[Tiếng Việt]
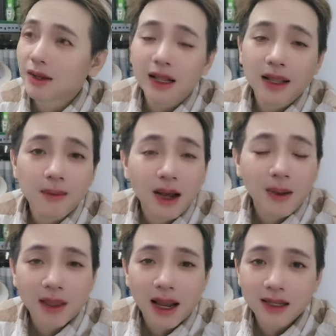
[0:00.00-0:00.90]
cái clip ngày
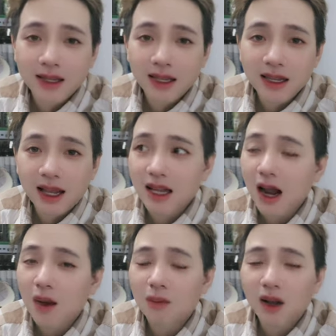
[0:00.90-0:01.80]
hôm nay thì chỉ cảnh
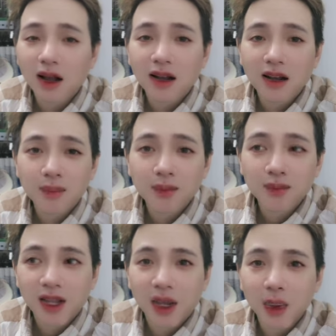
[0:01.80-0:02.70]
sẽ không có
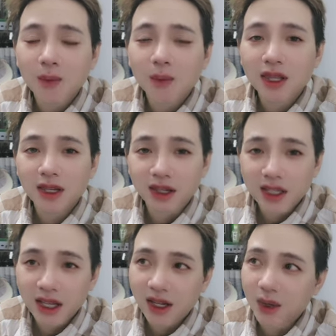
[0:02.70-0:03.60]
kiểu không có
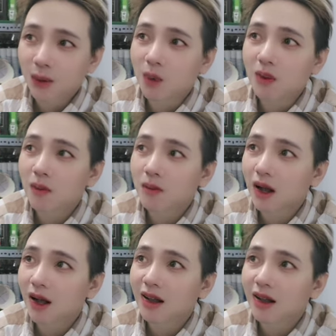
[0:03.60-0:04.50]
chửi nhiều cũng không
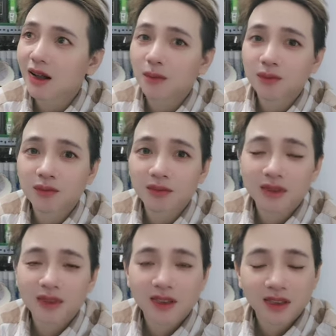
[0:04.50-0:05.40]
có
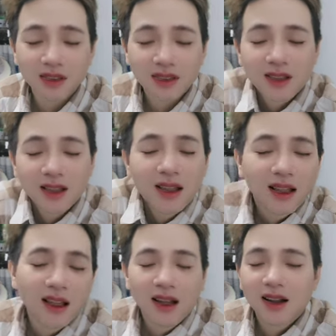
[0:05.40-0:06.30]
um,
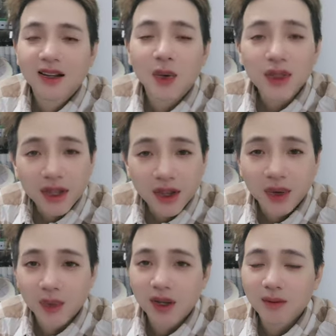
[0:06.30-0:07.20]
nói
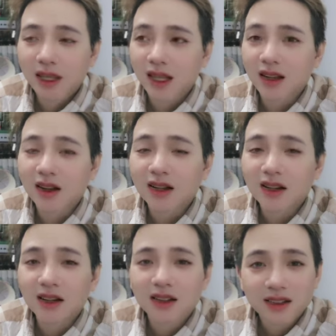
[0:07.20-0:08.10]
nhiều nhưng mà chỉ
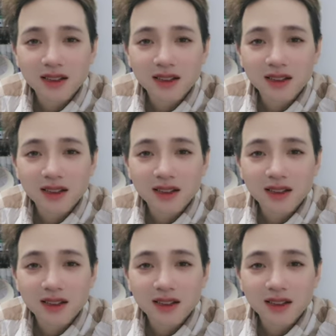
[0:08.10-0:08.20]
có